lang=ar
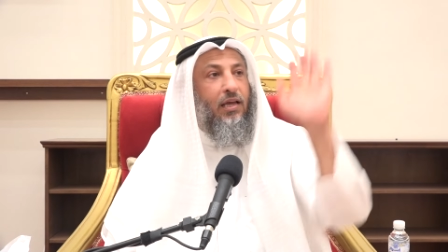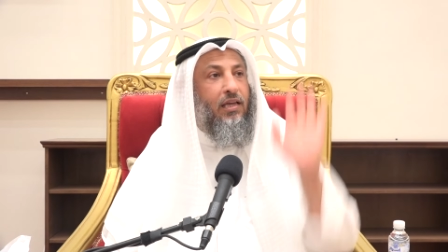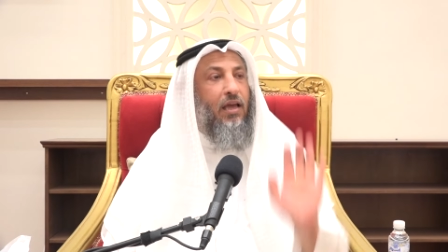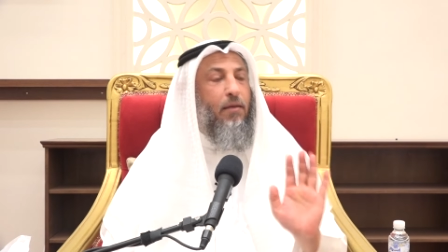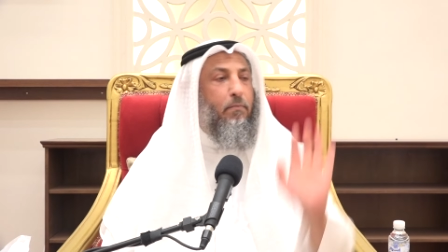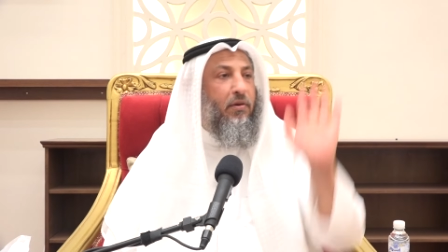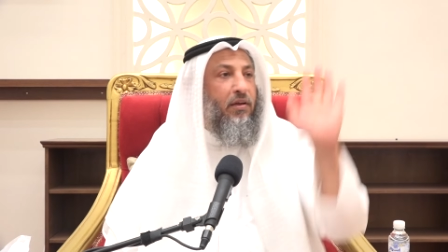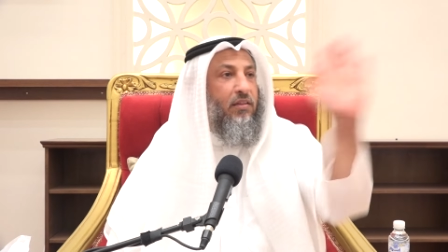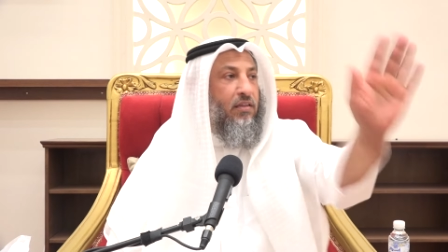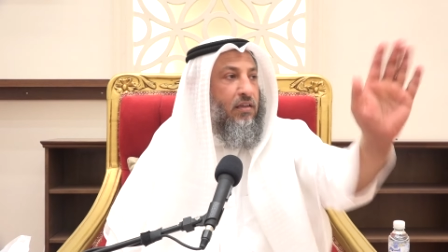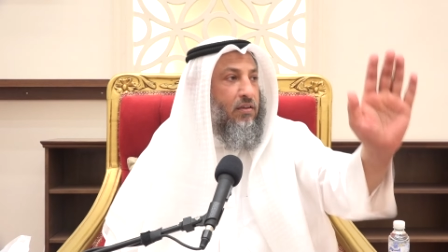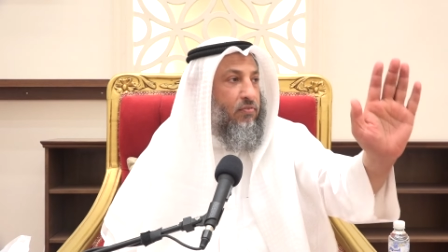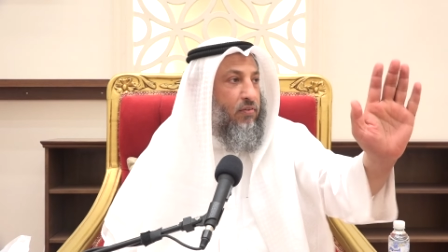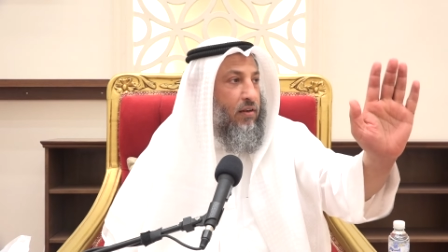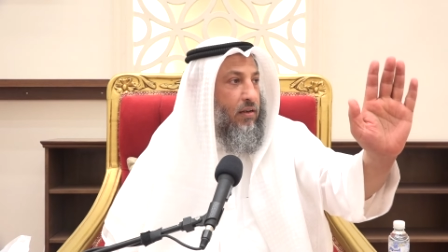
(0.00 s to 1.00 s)
كم
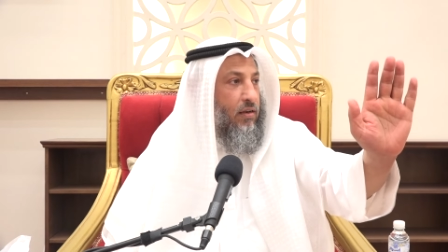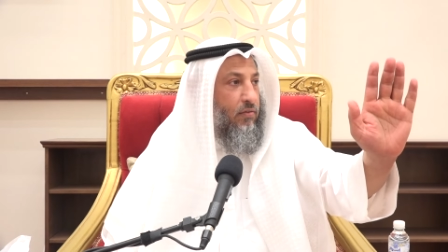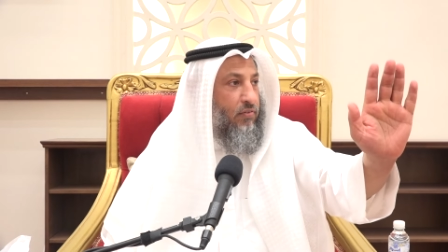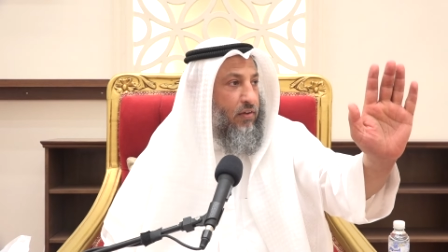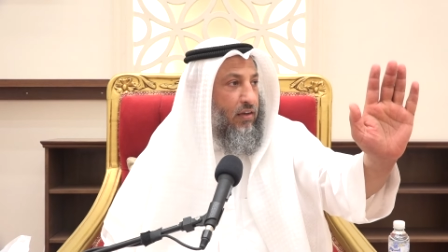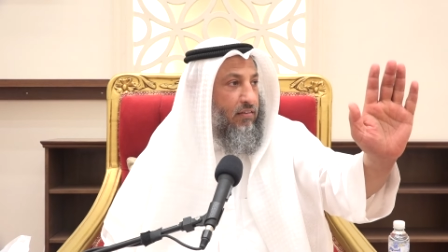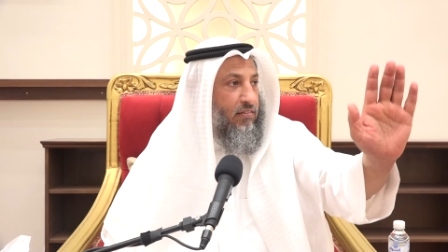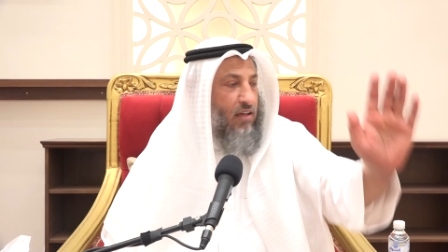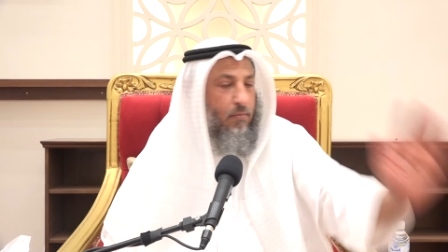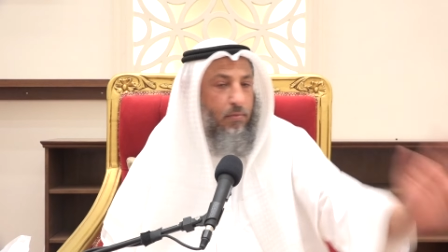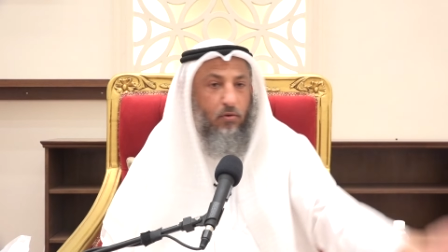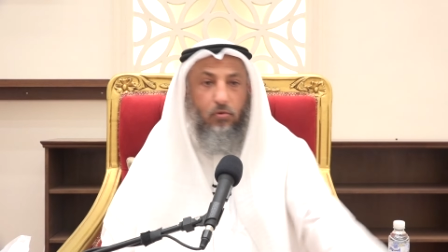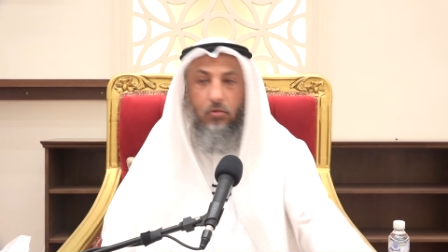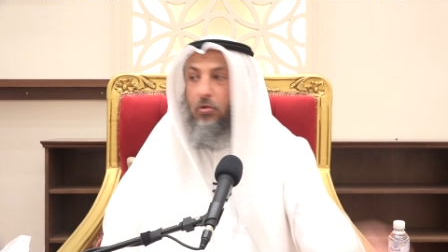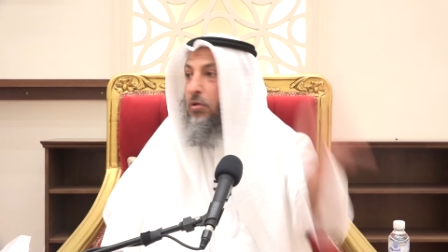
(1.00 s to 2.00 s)
عندك في في
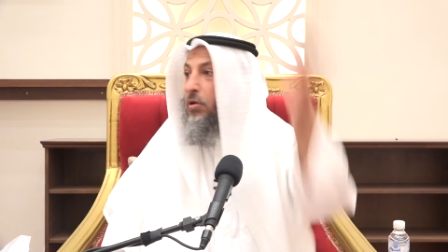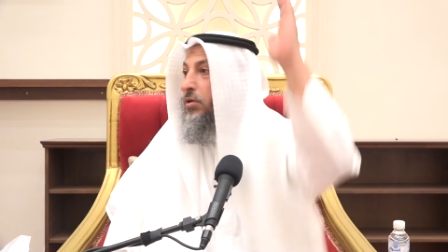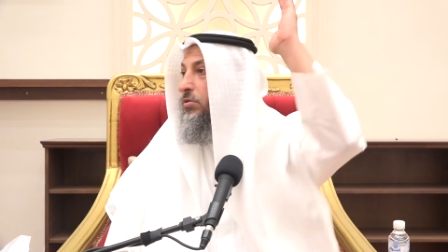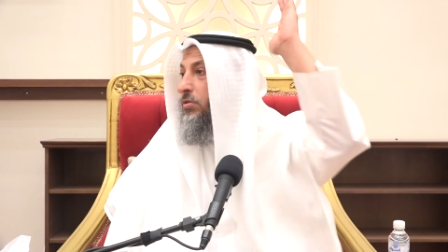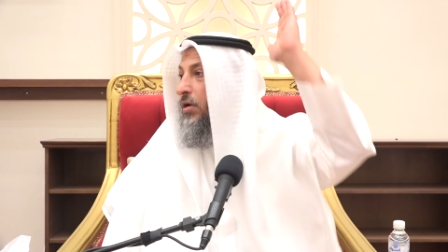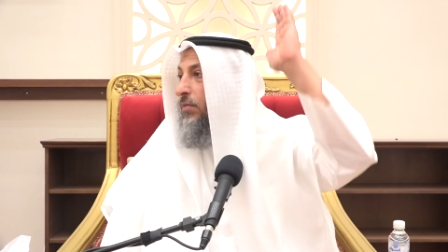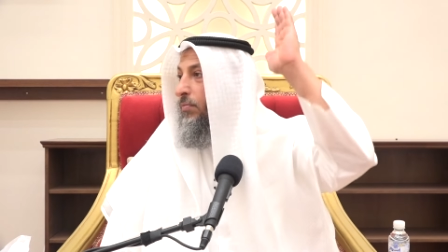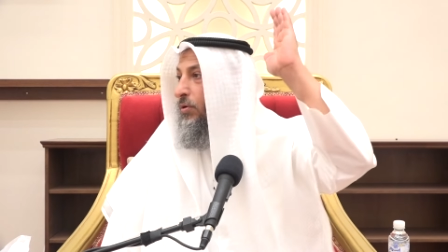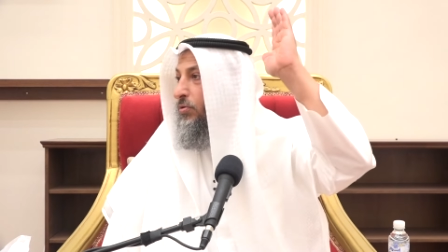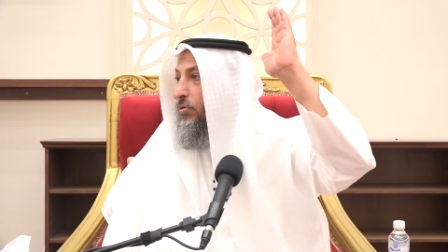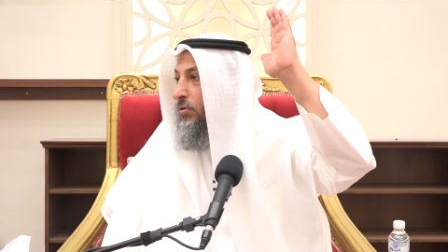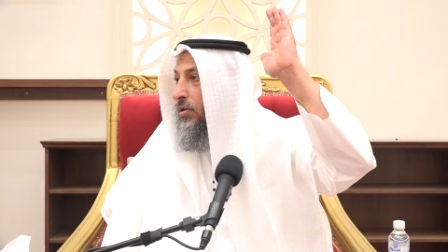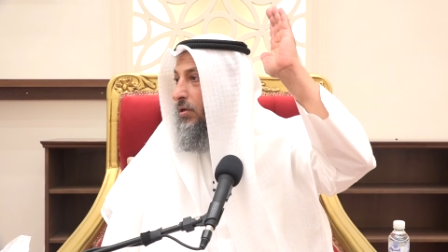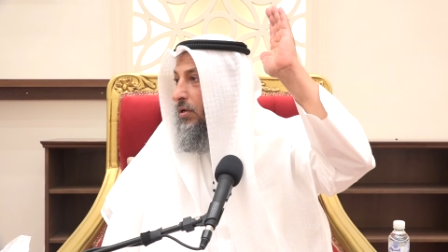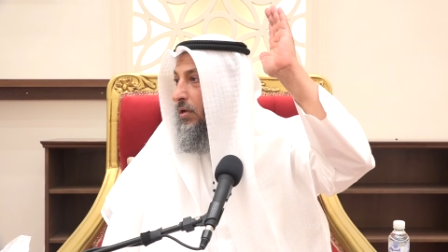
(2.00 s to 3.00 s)
حسابك وتخرج
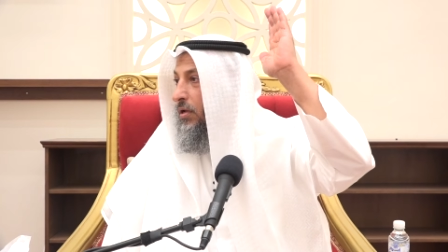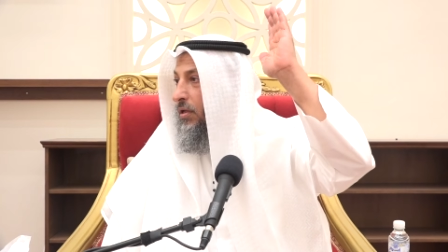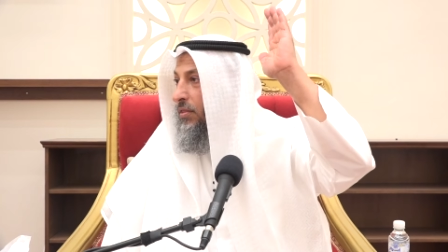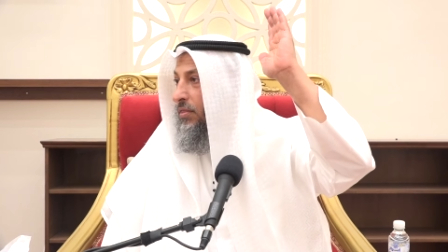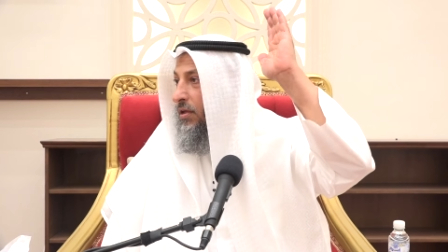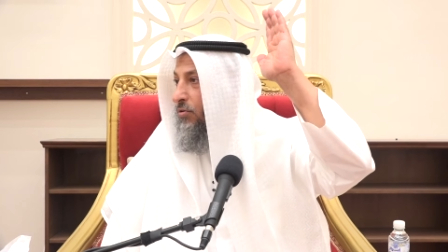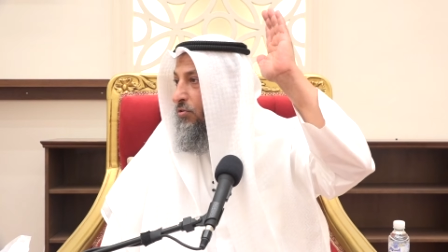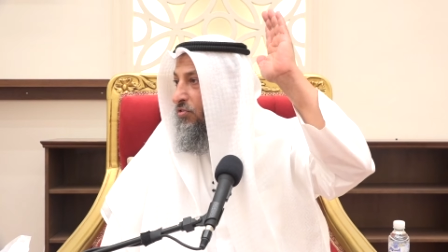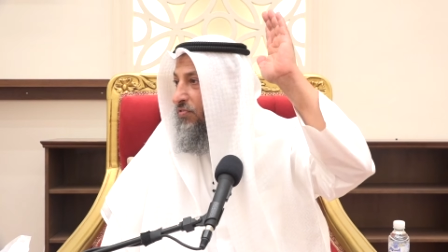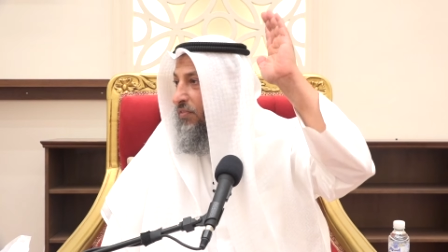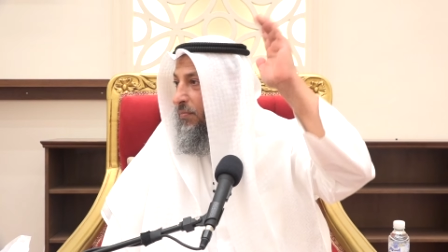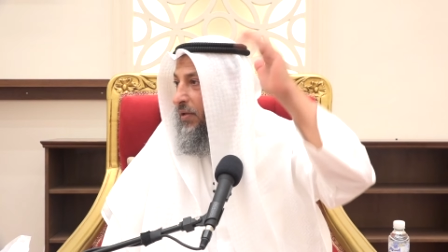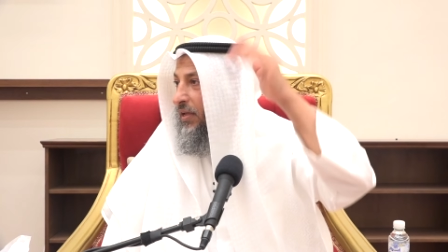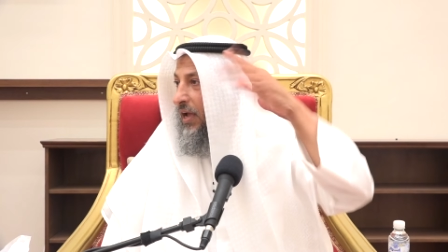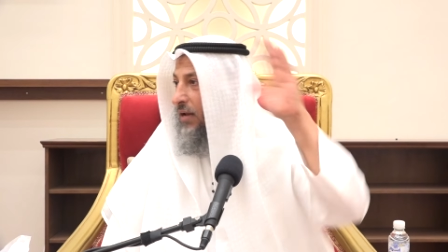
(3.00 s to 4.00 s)
الموجود 2.5%
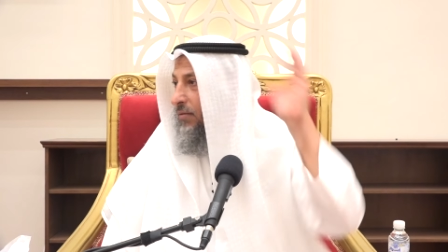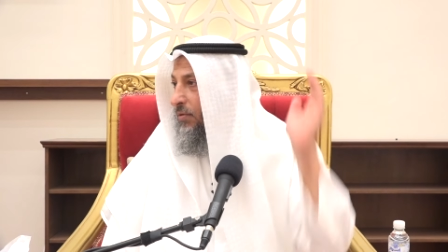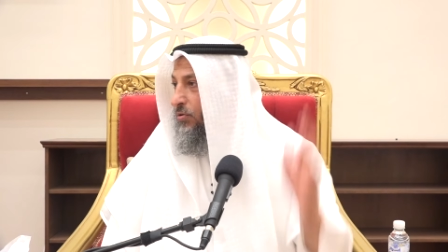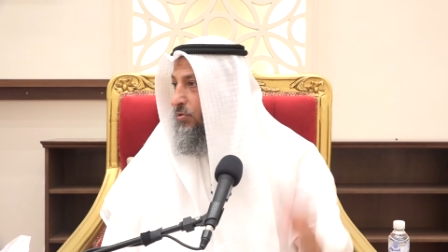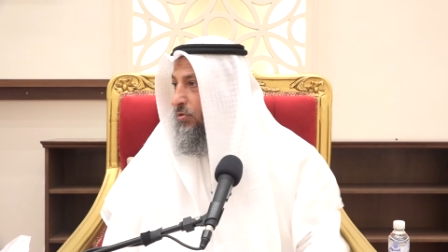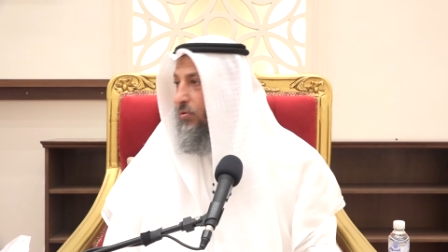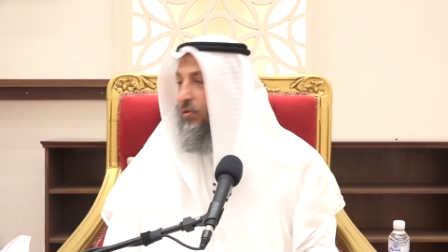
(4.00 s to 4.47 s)
على الموجود